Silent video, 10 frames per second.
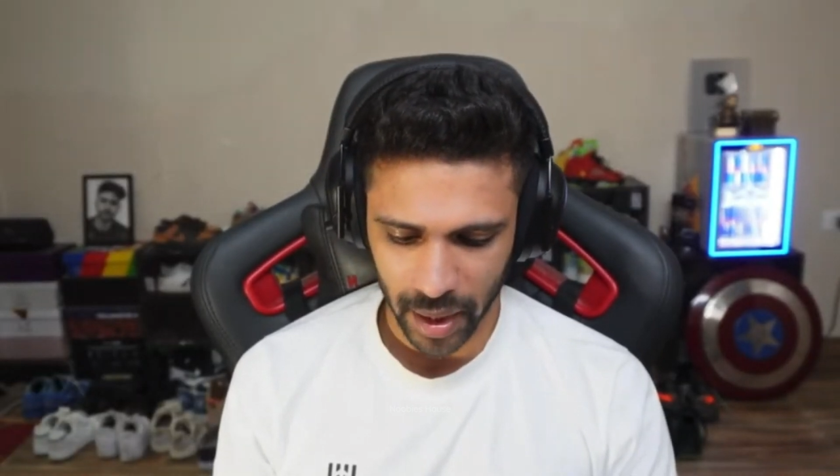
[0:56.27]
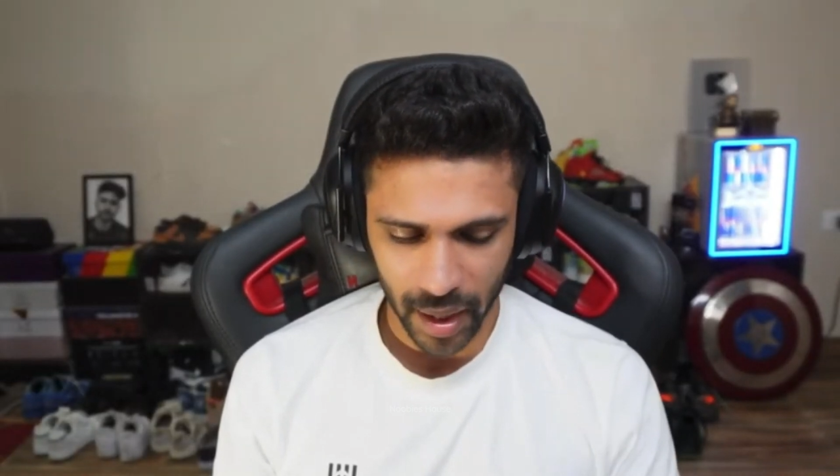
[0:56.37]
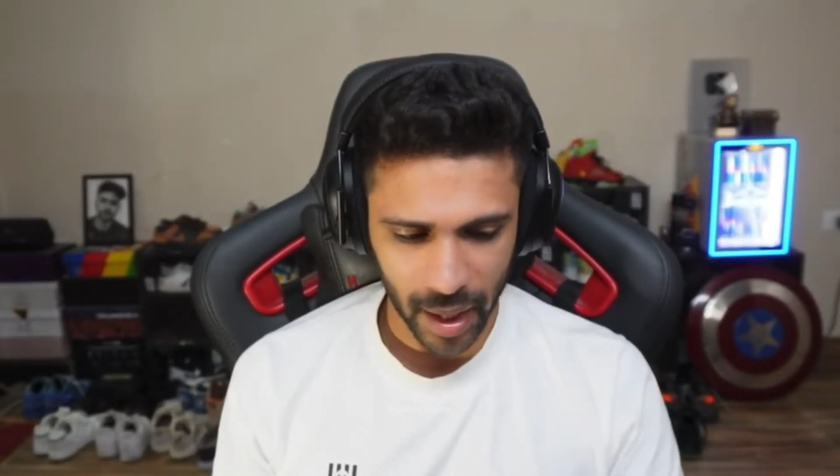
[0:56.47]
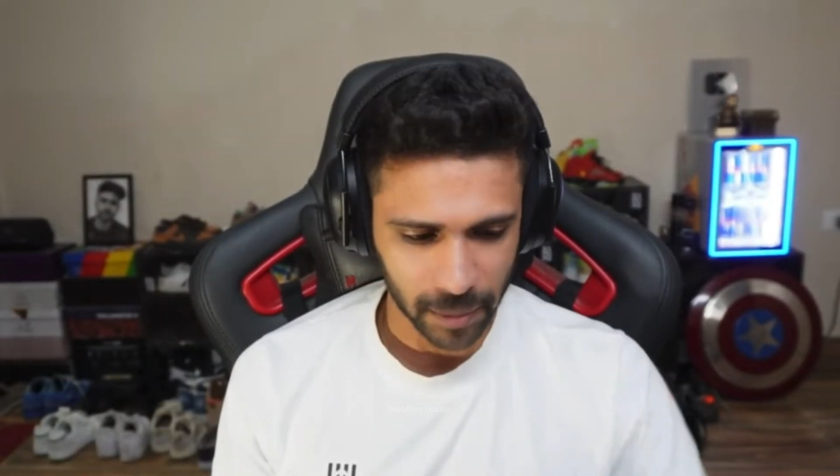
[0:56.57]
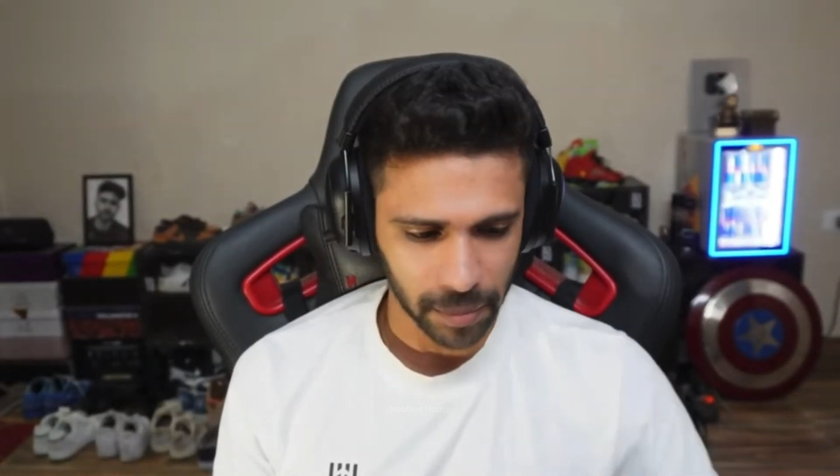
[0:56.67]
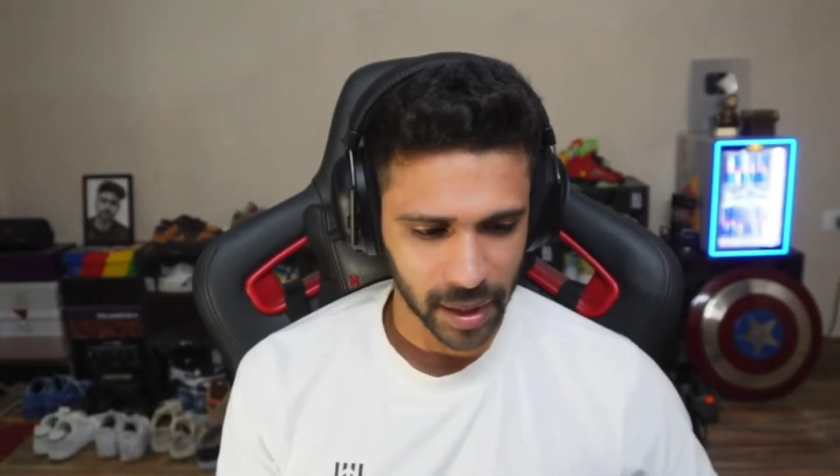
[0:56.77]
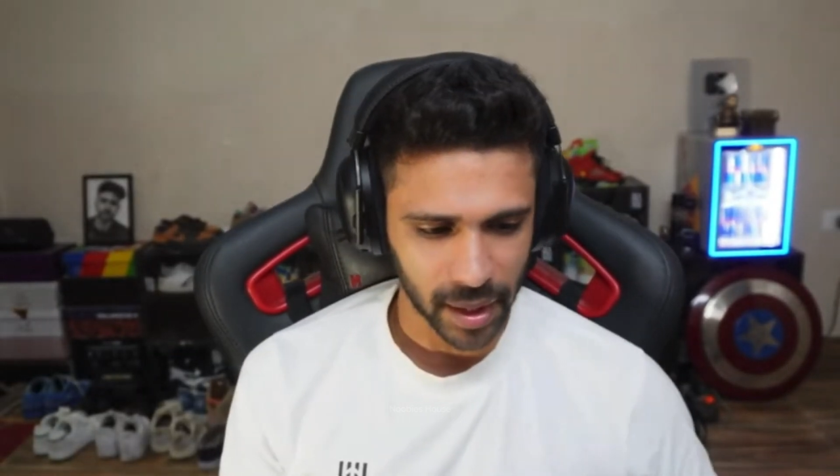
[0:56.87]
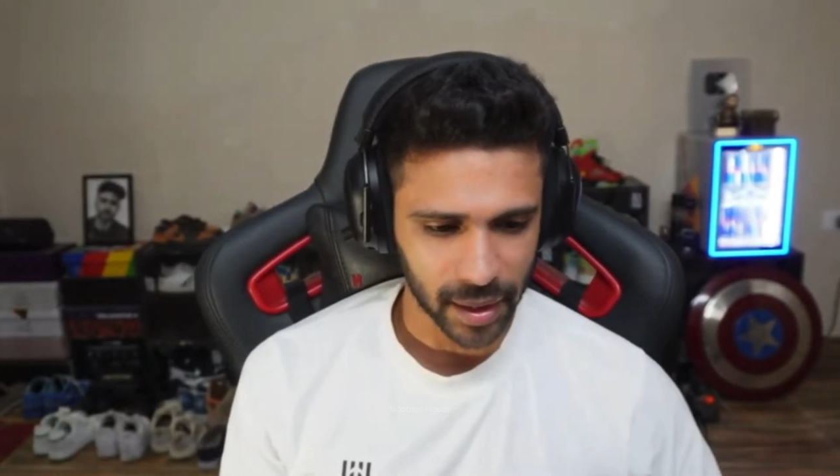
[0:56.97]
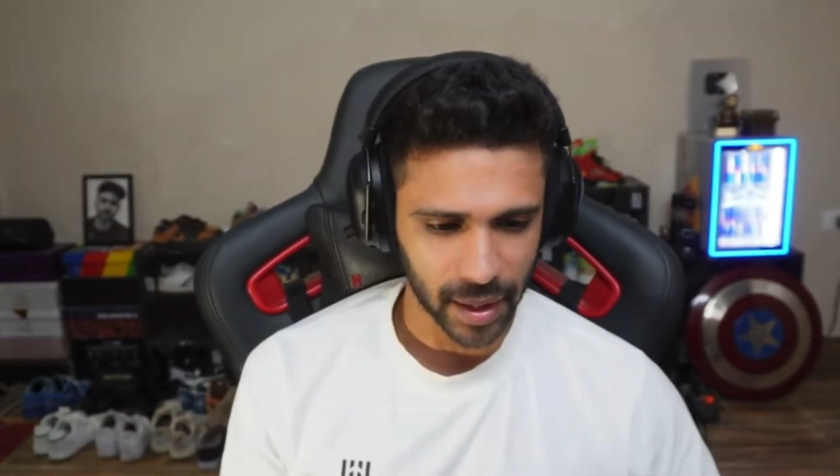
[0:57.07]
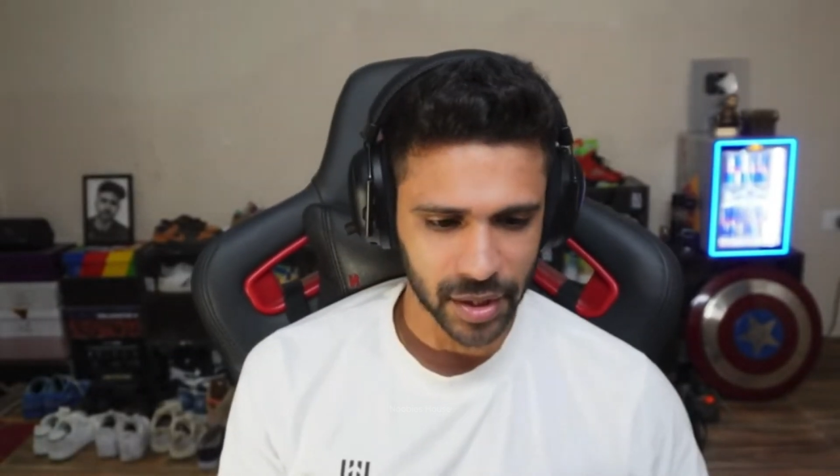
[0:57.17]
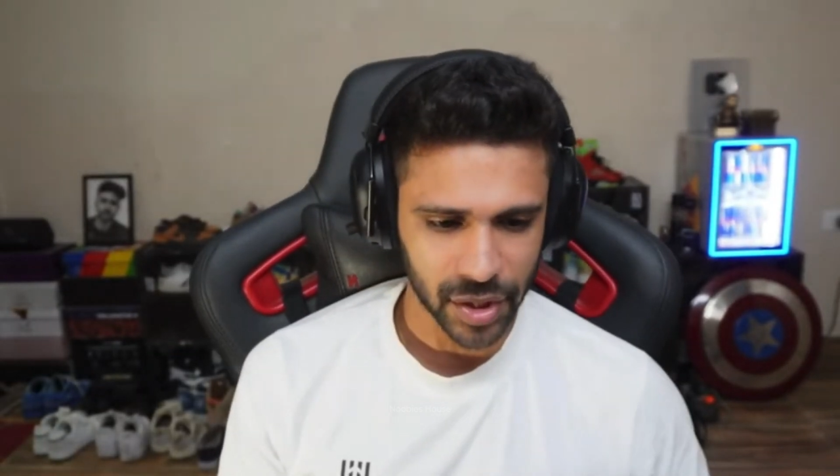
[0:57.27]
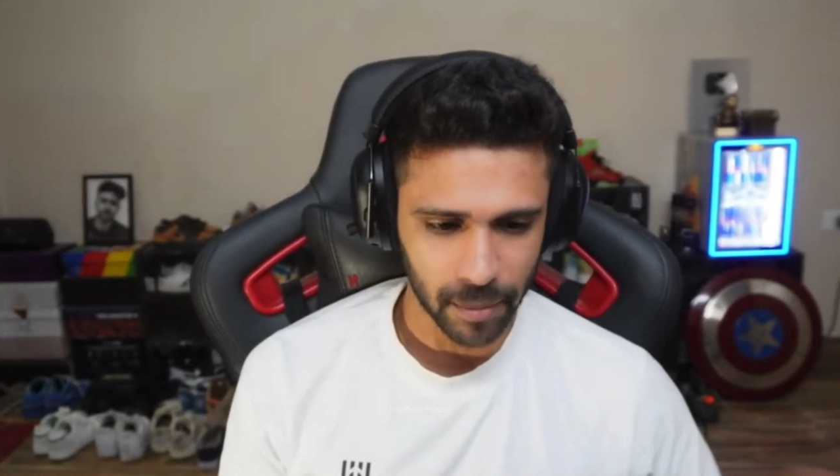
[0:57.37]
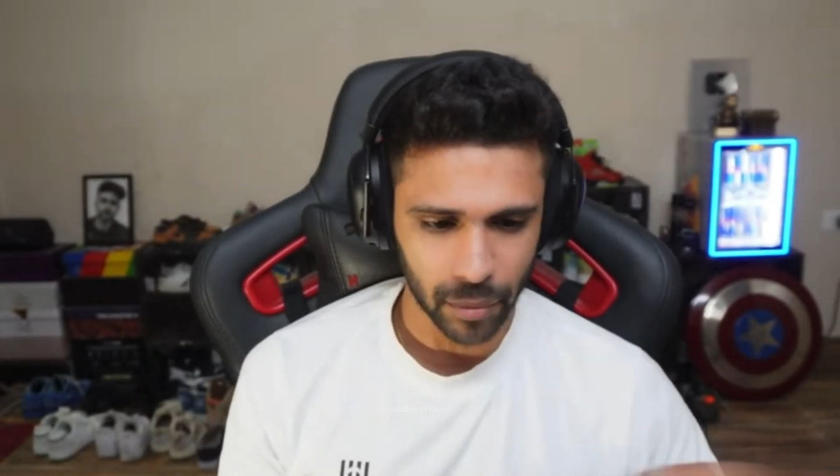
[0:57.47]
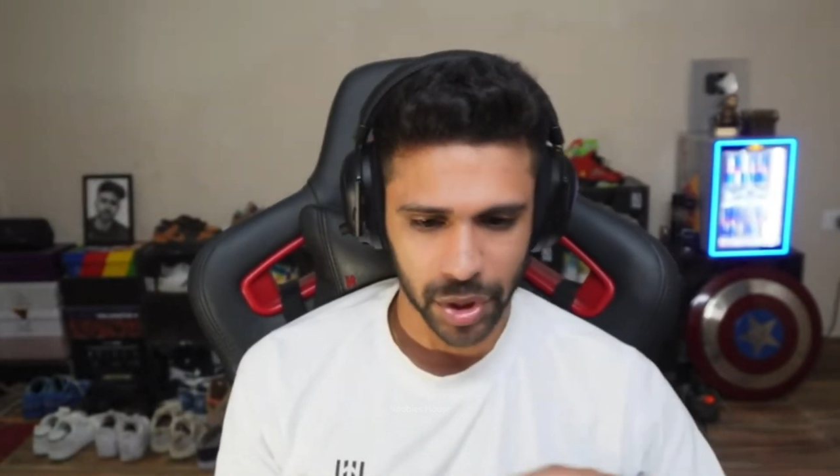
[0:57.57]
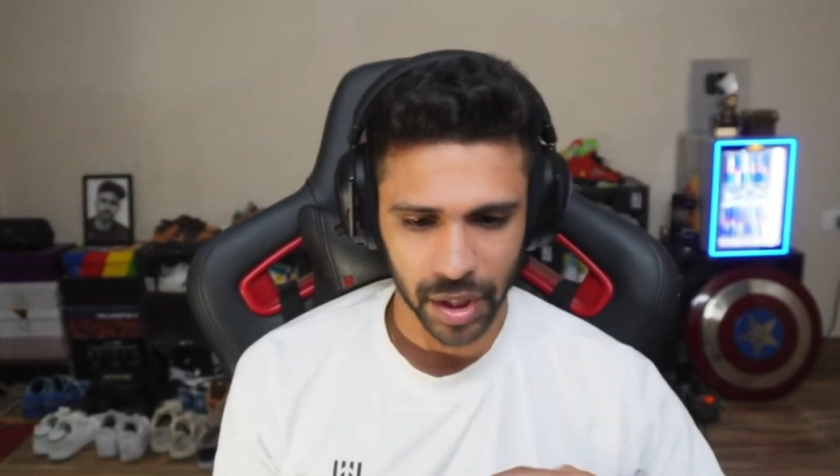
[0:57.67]
हाथ में नहीं था कि जब
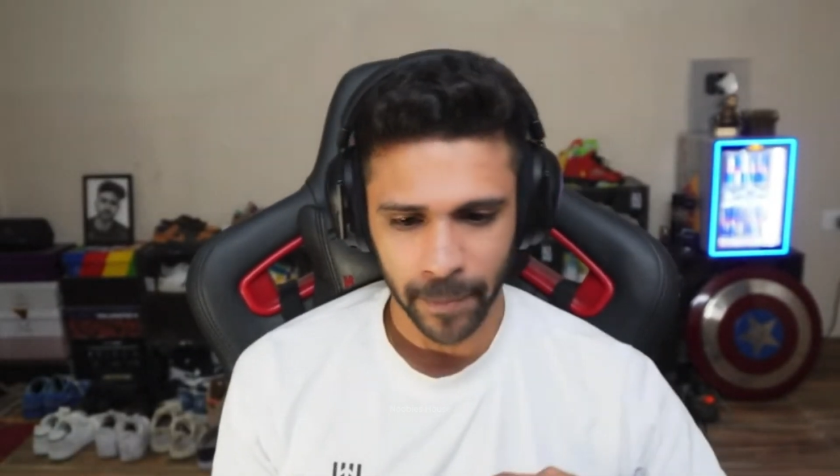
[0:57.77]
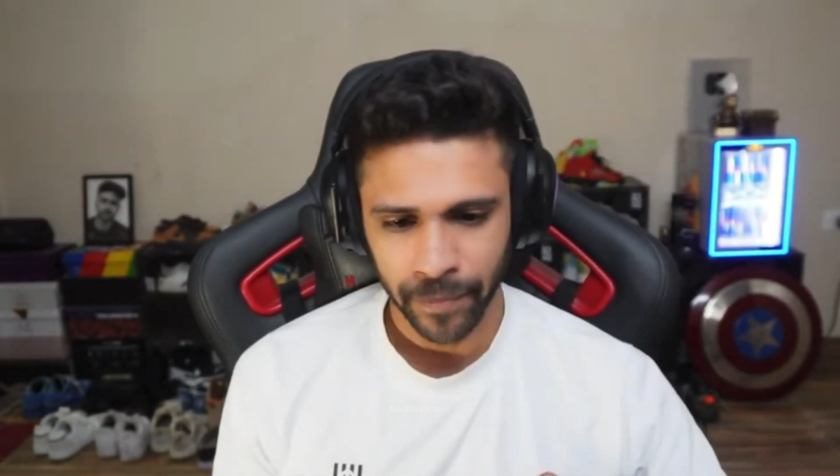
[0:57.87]
मुझे